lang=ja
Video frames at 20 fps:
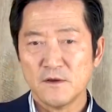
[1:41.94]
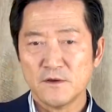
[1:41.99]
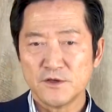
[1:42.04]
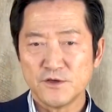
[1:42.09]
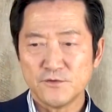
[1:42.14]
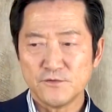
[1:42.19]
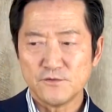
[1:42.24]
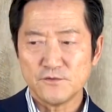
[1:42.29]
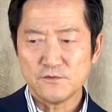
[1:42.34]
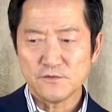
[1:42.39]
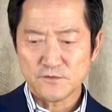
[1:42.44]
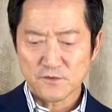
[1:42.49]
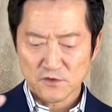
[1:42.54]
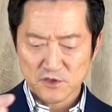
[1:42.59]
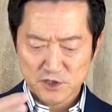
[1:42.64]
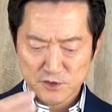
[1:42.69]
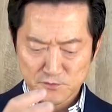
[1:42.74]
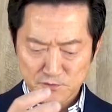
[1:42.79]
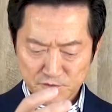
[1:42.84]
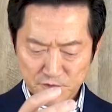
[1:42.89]
ヒューッと
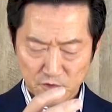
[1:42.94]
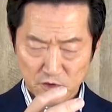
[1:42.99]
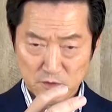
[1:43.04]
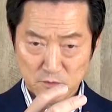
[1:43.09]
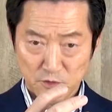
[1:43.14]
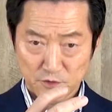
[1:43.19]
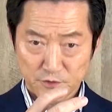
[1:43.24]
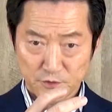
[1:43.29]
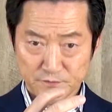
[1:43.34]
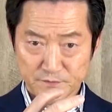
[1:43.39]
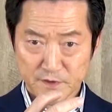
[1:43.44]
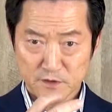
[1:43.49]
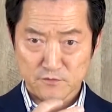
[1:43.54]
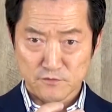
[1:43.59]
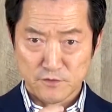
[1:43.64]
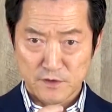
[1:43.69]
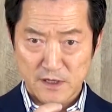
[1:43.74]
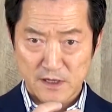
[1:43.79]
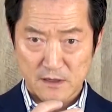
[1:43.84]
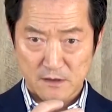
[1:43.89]
自分のとこに戻って
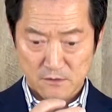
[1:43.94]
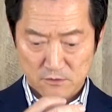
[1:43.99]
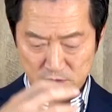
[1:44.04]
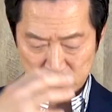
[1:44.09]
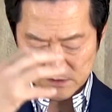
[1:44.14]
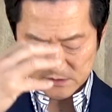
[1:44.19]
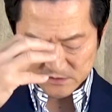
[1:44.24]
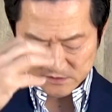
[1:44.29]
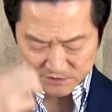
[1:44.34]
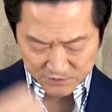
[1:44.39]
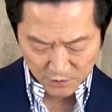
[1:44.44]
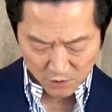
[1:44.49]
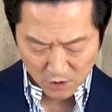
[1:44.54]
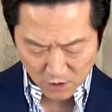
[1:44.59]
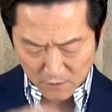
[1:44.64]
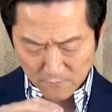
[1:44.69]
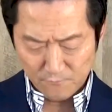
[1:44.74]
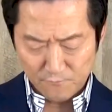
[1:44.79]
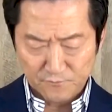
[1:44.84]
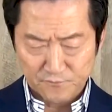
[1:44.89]
くんねん。ほで、
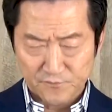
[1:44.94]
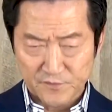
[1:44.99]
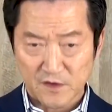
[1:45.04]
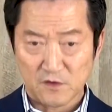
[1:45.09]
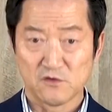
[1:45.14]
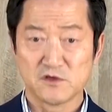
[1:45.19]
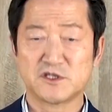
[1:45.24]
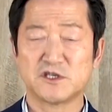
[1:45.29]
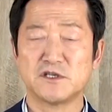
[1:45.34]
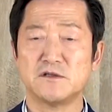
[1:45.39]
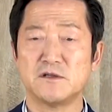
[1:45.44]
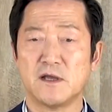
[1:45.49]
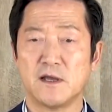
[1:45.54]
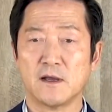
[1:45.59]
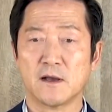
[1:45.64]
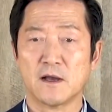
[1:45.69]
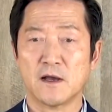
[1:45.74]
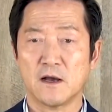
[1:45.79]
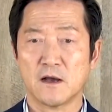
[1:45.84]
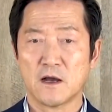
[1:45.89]
ストーンって落ちん
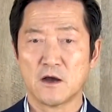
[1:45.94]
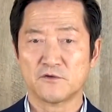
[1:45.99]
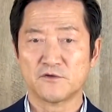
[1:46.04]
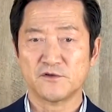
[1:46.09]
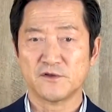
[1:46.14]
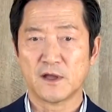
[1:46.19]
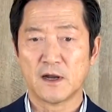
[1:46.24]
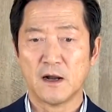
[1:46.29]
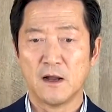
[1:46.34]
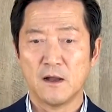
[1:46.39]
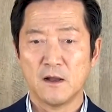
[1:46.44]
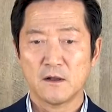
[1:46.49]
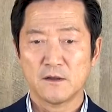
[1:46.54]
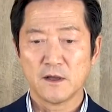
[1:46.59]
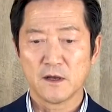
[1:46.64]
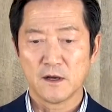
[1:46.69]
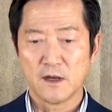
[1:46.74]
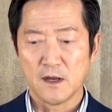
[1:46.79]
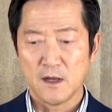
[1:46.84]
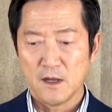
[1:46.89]
ねん、感覚でたら。
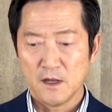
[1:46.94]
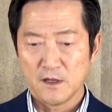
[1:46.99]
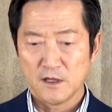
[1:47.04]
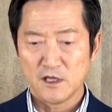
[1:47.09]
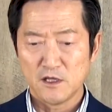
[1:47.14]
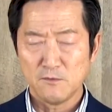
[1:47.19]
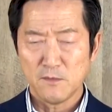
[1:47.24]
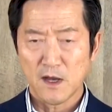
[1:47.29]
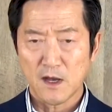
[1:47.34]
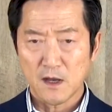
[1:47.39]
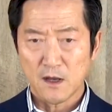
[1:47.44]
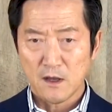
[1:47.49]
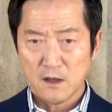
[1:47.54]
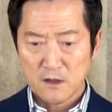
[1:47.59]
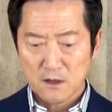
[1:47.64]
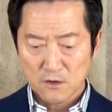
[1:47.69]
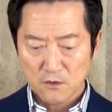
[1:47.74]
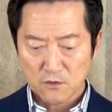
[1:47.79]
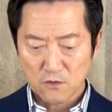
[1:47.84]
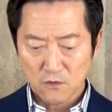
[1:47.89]
だから、今、
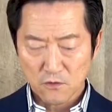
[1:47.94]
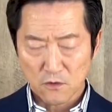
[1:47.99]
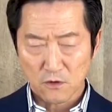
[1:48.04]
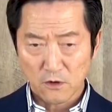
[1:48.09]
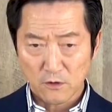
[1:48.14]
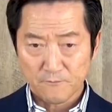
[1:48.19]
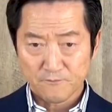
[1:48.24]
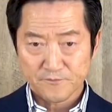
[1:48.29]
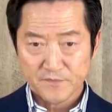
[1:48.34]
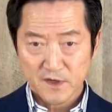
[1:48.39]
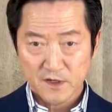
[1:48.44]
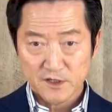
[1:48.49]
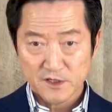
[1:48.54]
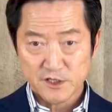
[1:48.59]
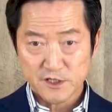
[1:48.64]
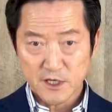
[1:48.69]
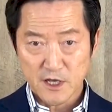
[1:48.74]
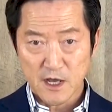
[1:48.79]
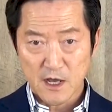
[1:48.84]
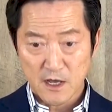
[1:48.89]
ここ、
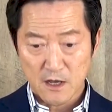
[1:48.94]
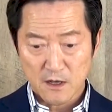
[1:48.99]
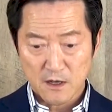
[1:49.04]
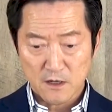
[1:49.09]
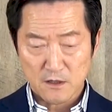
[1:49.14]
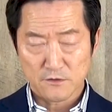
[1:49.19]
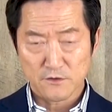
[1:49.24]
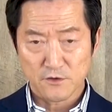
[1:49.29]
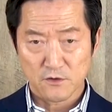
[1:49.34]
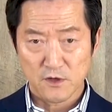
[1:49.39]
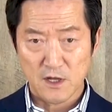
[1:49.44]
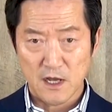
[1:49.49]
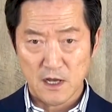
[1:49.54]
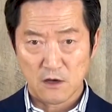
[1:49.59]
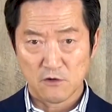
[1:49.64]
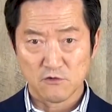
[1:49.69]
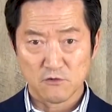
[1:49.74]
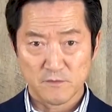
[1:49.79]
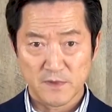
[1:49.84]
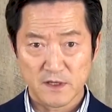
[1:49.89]
here and
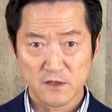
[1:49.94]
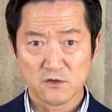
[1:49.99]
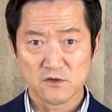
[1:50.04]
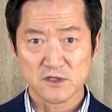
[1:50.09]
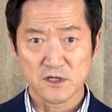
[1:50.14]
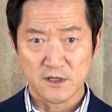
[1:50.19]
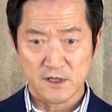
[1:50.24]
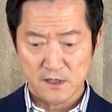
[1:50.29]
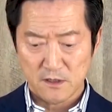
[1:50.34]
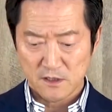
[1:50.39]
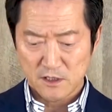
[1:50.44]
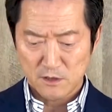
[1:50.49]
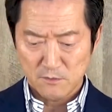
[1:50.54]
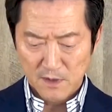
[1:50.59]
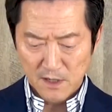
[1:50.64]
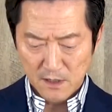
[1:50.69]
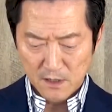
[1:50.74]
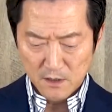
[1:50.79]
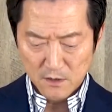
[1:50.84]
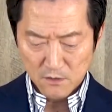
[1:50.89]
now 勉強したね。
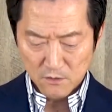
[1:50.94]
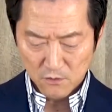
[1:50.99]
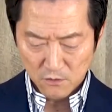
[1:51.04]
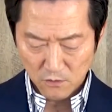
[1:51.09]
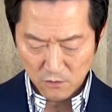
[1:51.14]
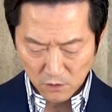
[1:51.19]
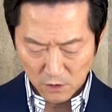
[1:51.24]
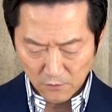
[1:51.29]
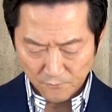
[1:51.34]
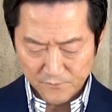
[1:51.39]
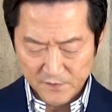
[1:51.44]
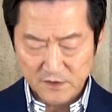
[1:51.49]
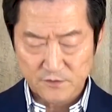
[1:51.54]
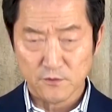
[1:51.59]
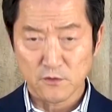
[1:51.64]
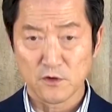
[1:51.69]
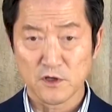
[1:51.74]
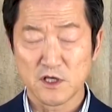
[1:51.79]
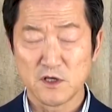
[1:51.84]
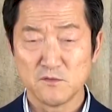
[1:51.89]
今、ここっていう
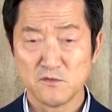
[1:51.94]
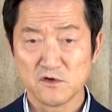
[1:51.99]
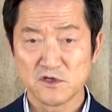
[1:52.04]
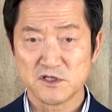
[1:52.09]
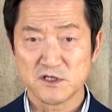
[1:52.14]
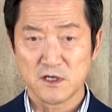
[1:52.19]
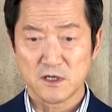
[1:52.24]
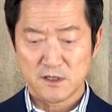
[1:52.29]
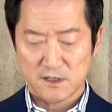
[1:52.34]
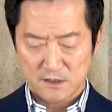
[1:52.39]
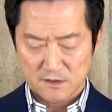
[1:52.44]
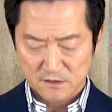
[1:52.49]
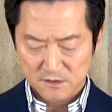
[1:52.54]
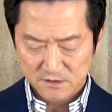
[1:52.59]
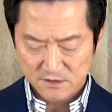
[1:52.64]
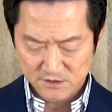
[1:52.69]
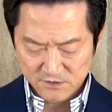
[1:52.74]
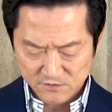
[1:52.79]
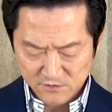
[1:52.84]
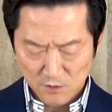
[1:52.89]
ところに気持ちがね、
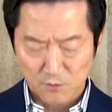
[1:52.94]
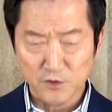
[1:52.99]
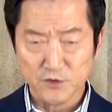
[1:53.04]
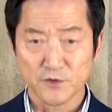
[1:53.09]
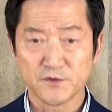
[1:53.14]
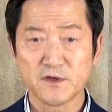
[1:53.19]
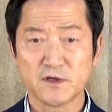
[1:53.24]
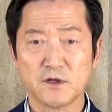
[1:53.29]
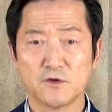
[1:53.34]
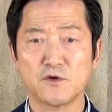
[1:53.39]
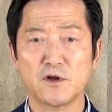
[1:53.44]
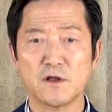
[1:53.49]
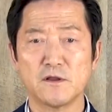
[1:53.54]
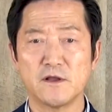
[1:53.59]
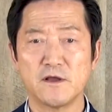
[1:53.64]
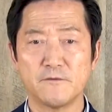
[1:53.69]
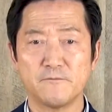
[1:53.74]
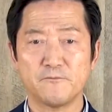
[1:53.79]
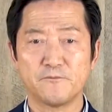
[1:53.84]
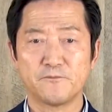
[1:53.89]
スッと戻ってきてくれんね